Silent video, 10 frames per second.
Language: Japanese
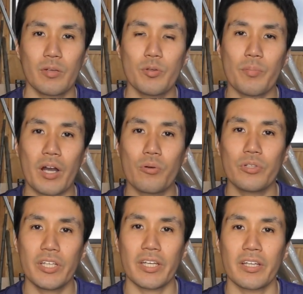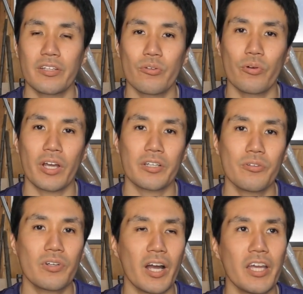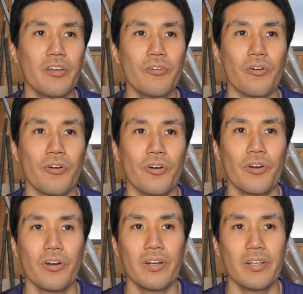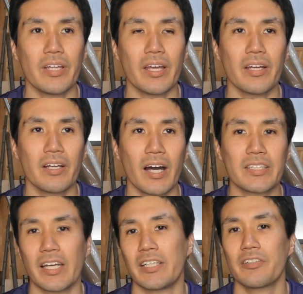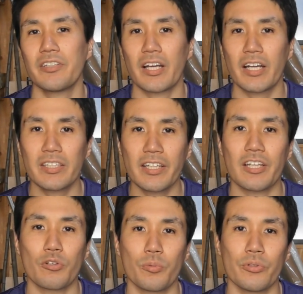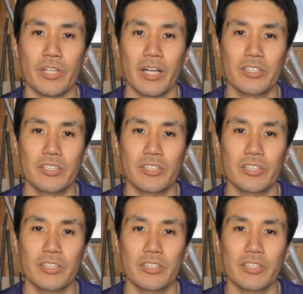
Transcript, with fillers: 多分孫に農薬の害をね、与えたくなかったんだと思うんだ。